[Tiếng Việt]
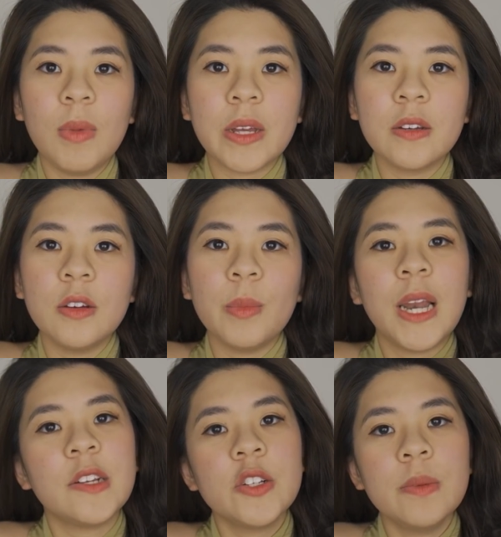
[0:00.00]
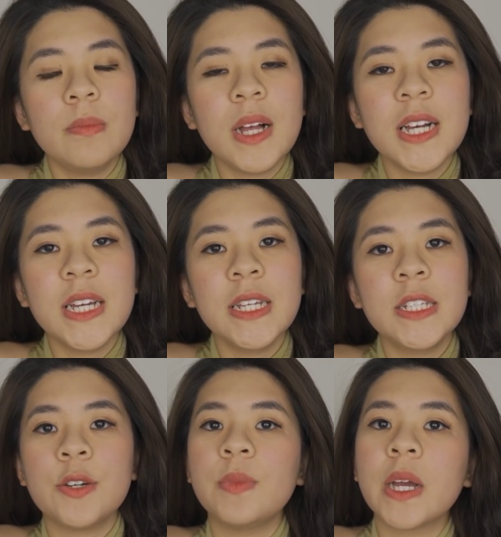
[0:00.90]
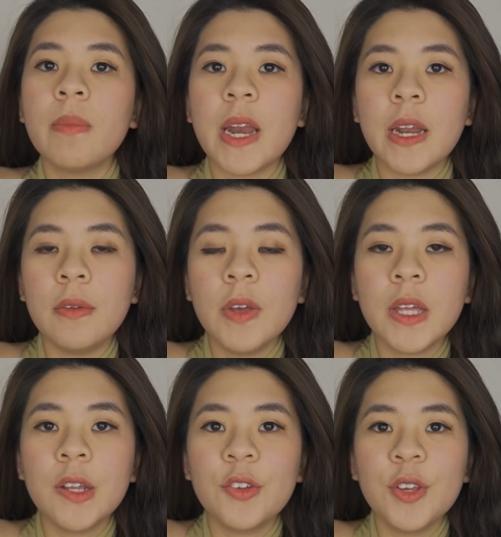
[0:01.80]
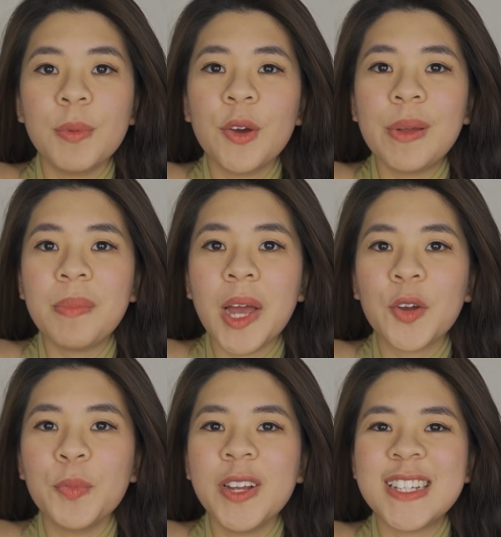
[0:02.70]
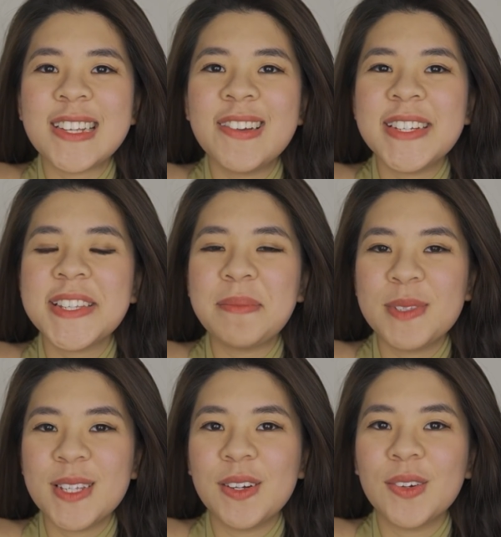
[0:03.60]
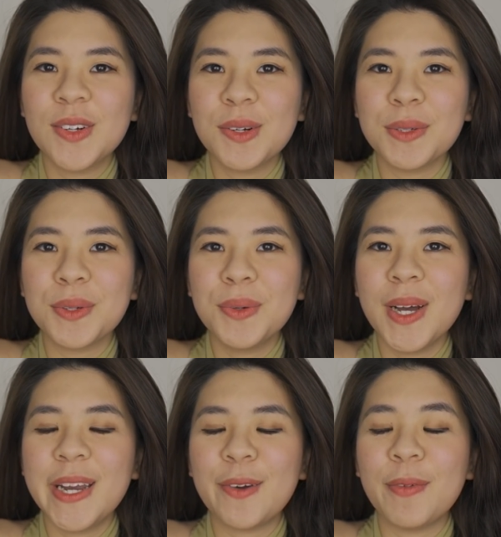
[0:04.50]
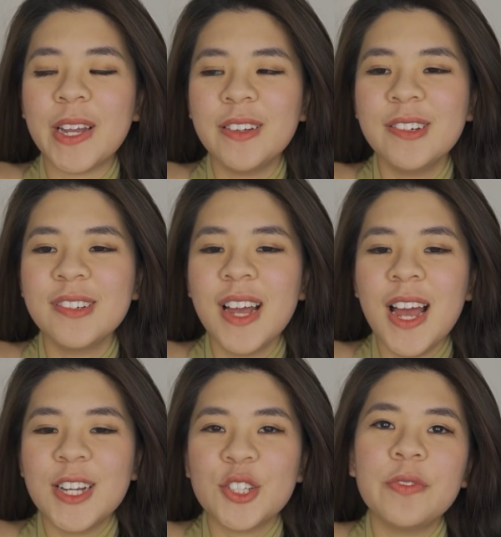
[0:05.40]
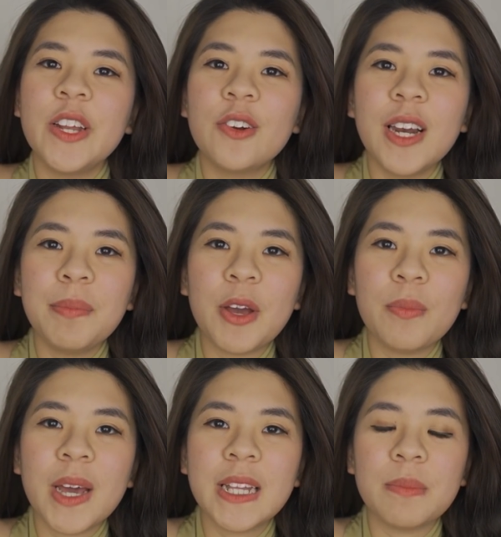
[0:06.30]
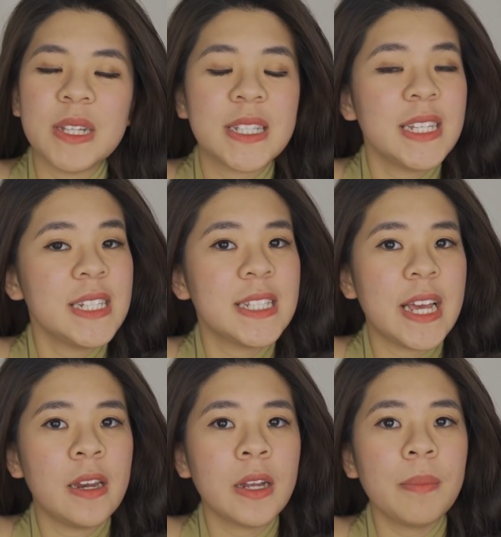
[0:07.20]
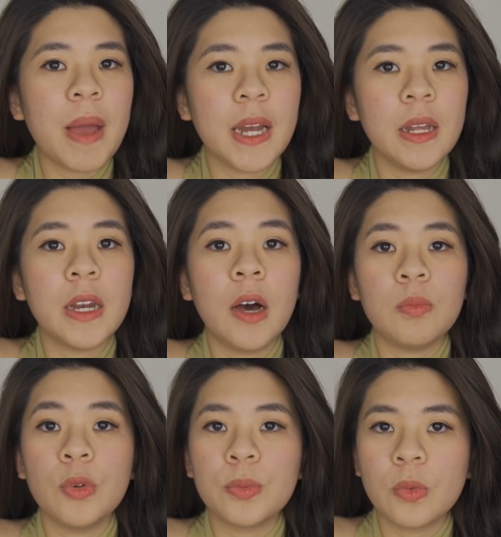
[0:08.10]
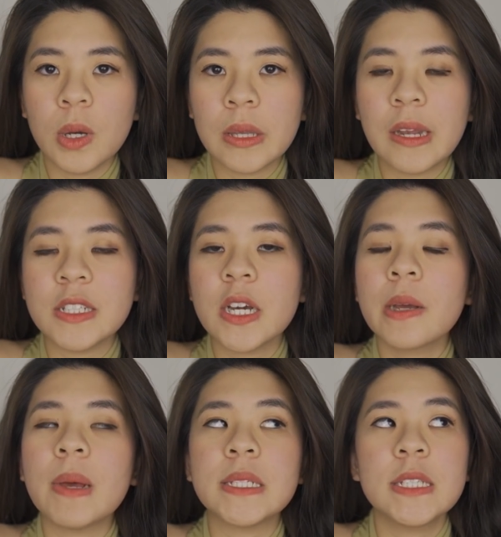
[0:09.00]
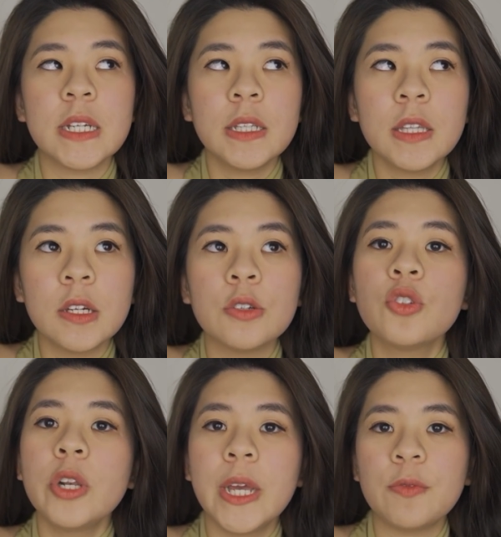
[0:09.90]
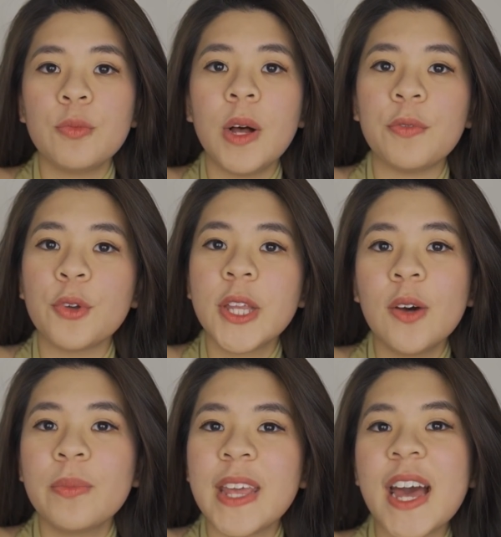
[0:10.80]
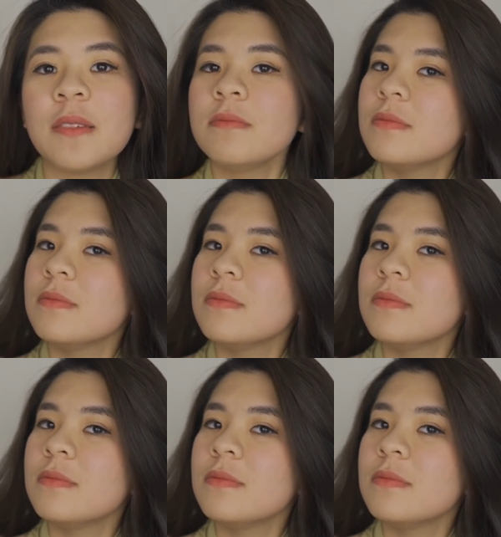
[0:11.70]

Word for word: mọi người, mình là Trâm Mai Chào mừng các bạn đã đến với kênh youtube của Web Mai cũng như là series tâm sự của cựu thủ khoa Đại học Ngoại thương Trong video clip ngày hôm nay thì mình sẽ chia sẻ đến các bạn lịch học một tuần dành cho các bạn sĩ tử tốt nghiệp trung học phổ thông nha